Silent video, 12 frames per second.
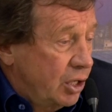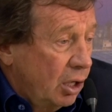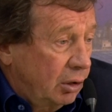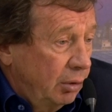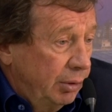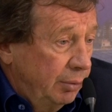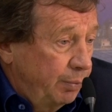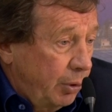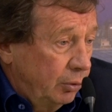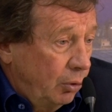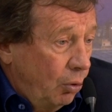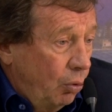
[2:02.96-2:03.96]
же, как и
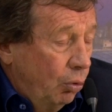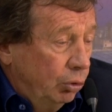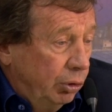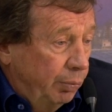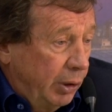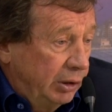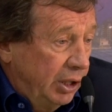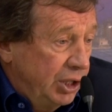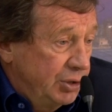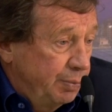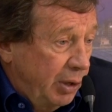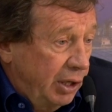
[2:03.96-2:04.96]
про другого
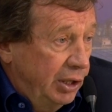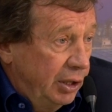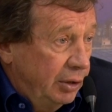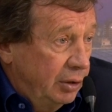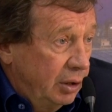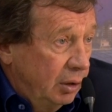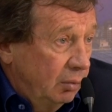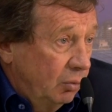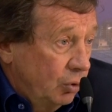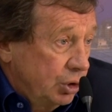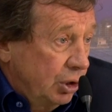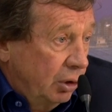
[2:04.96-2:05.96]
нападающего, про Хенти,
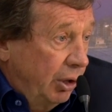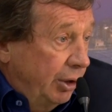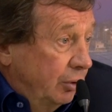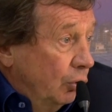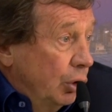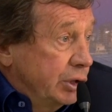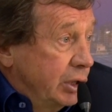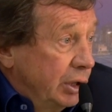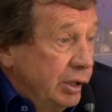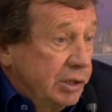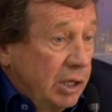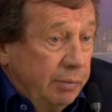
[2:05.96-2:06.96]
можно говорить. Но если
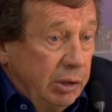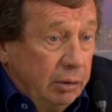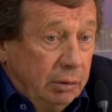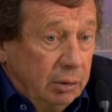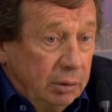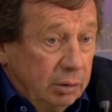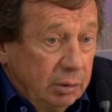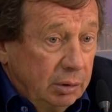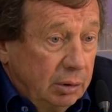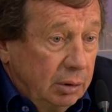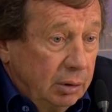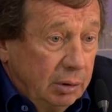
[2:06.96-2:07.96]
не забил
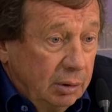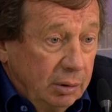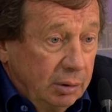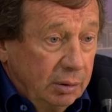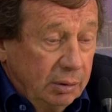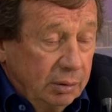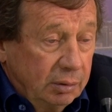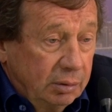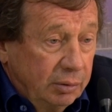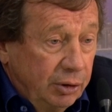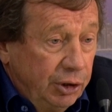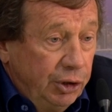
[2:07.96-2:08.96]
э,
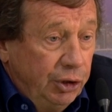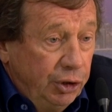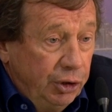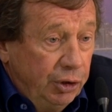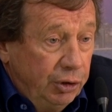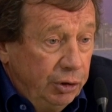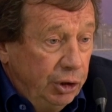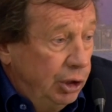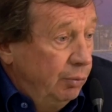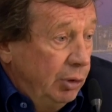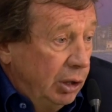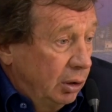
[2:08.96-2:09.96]
и не
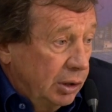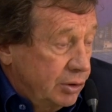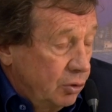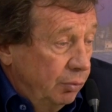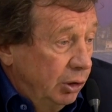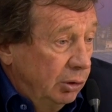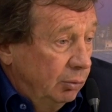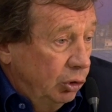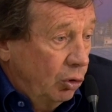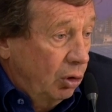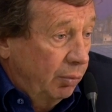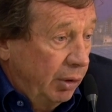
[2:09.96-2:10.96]
имел особенно
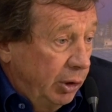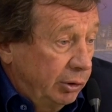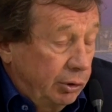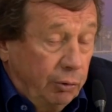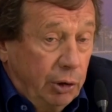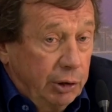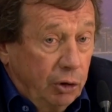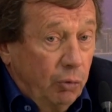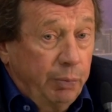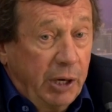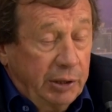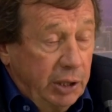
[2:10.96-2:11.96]
много моментов, хотя у
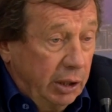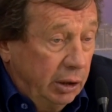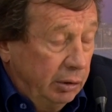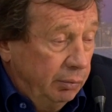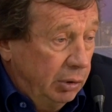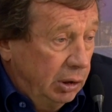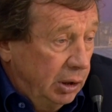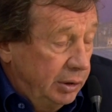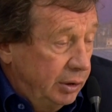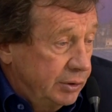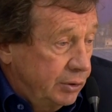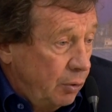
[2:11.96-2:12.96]
Портнягина был
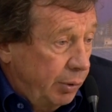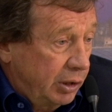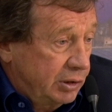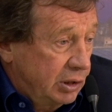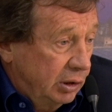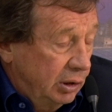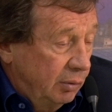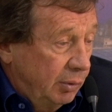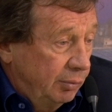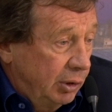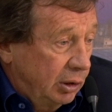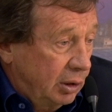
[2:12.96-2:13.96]
один стопроцентный
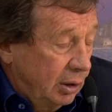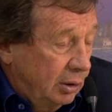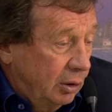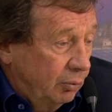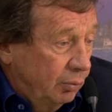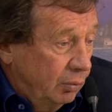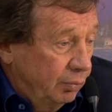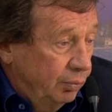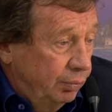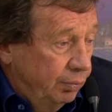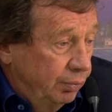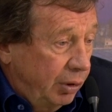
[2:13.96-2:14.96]
момент, когда он
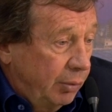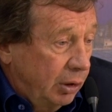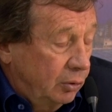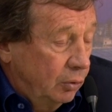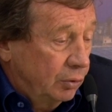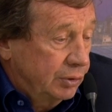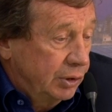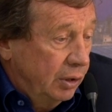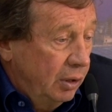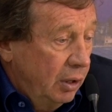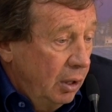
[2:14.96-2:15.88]
промахнулся,